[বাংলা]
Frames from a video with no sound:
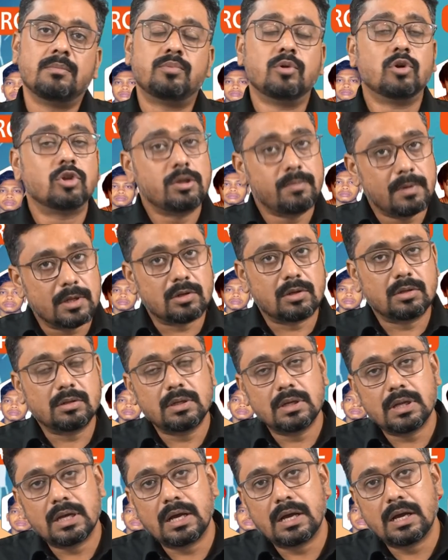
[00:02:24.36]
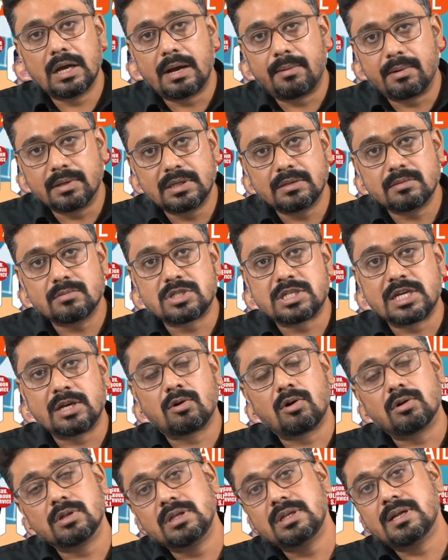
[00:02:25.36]
প্রতিবেদন আমাদের যে
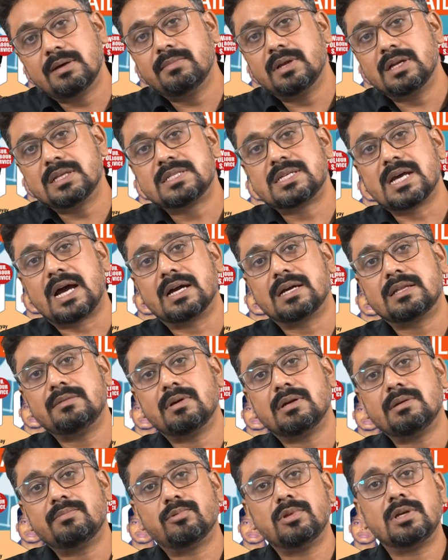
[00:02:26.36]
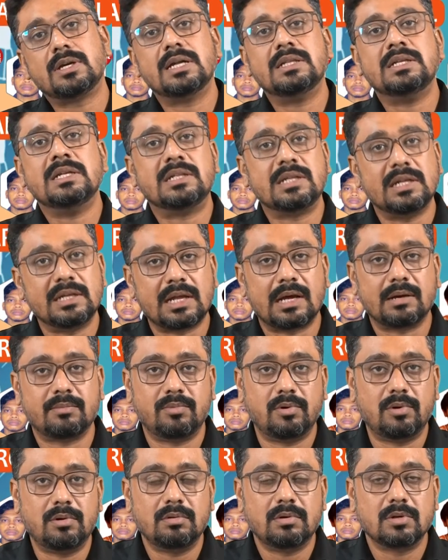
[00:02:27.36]
কদিন আমরা চাকরি বাকি পরীক্ষা দিতে
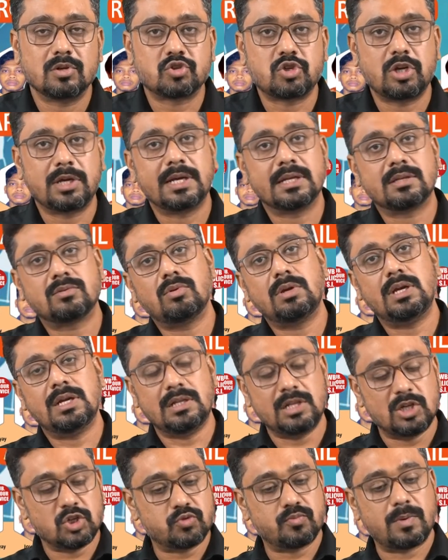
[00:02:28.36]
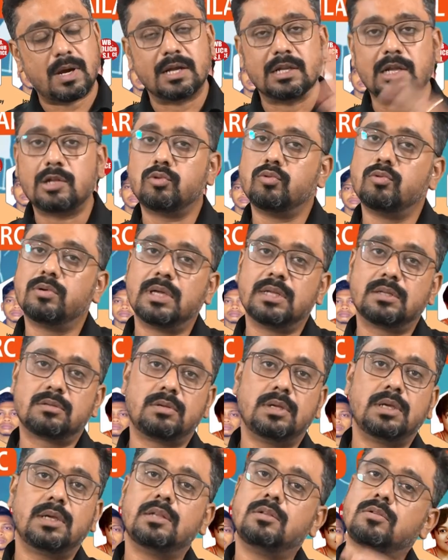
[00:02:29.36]
থাকবো সেক্ষেত্রে ইংলিশ বাংলা দু
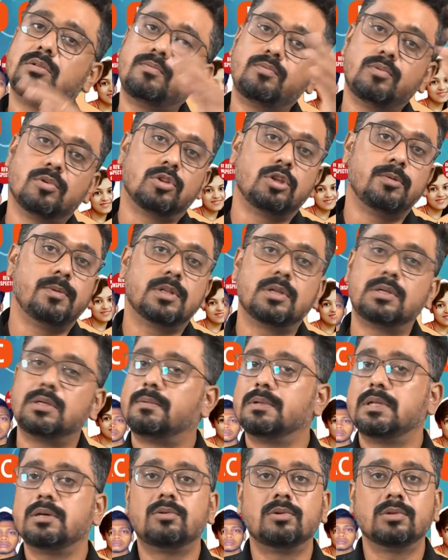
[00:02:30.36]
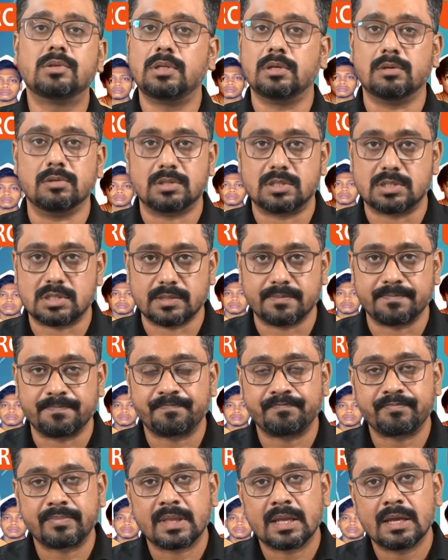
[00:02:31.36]
ক্ষেত্রে কিন্তু প্রতিবেদন আমাদের করতে হচ্ছে
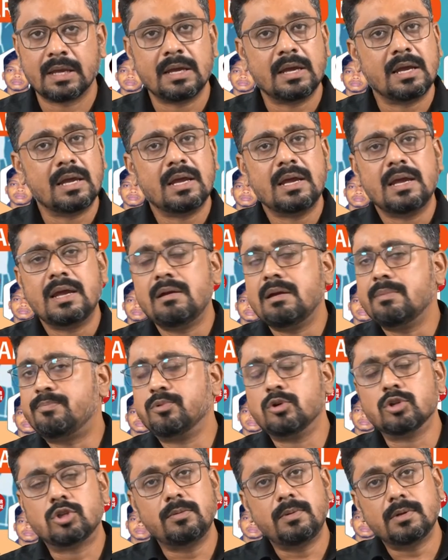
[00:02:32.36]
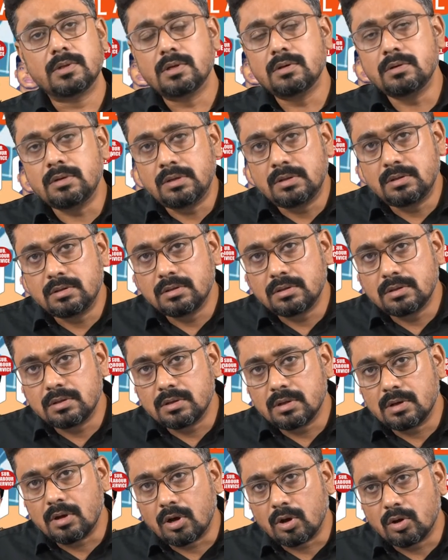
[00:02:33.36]
এ প্রতিবেদন
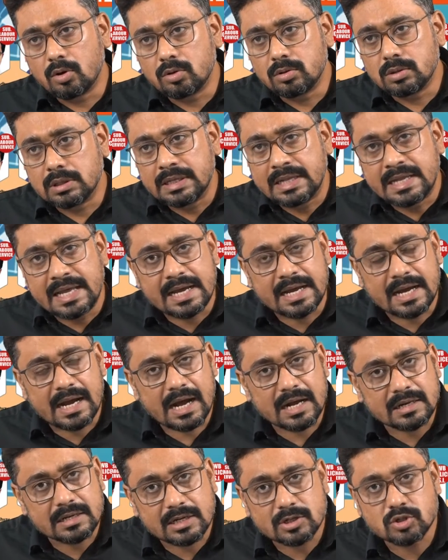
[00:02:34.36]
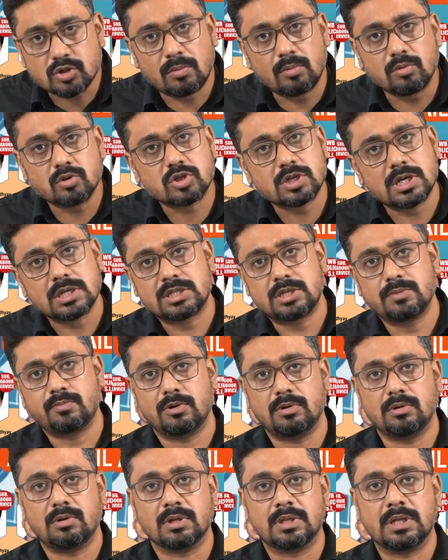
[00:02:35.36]
লেখাটা সমস্যার চেয়ে
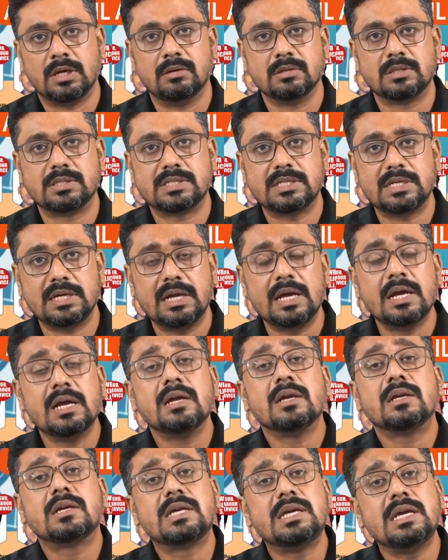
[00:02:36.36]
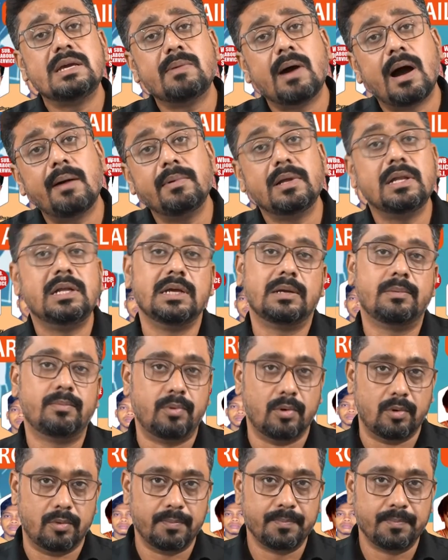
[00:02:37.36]
বড় কথা হচ্ছে কিভাবে লিখব